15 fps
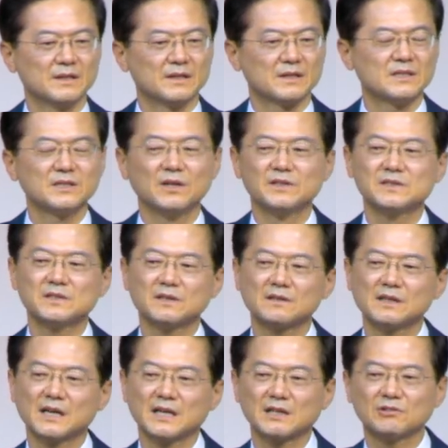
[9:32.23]
그
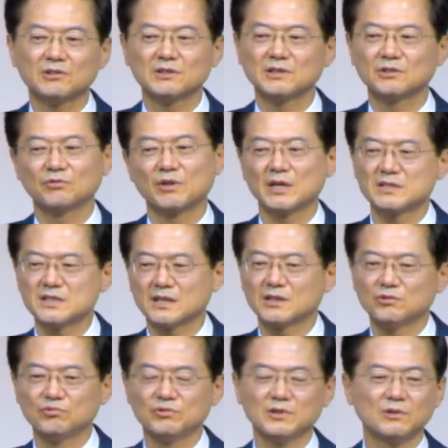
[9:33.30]
연설을 하게 될 때도 굉장히
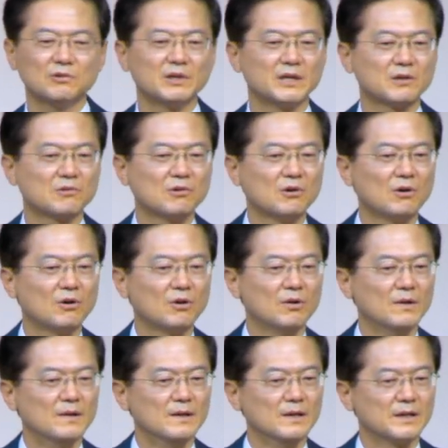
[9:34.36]
두려워했고